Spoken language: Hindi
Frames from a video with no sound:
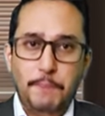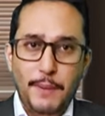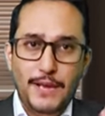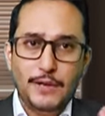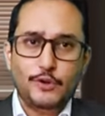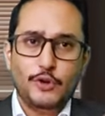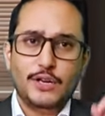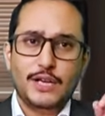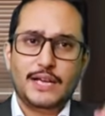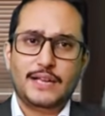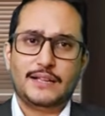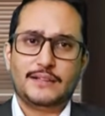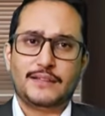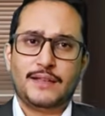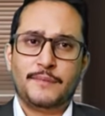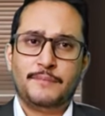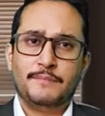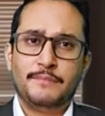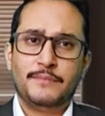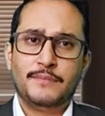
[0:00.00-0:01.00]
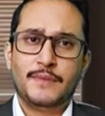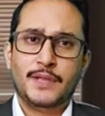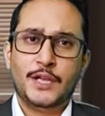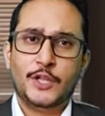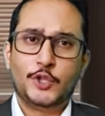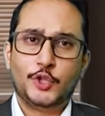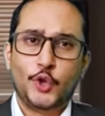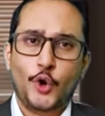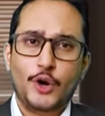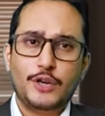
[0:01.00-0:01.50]
बिल्कुल गलत है
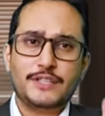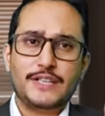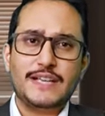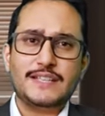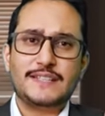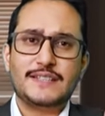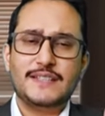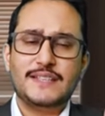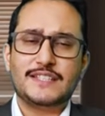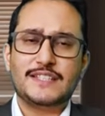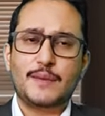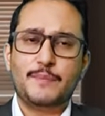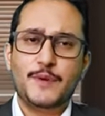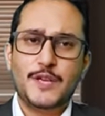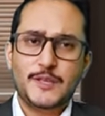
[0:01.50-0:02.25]
दो टेस्ट सीरीज के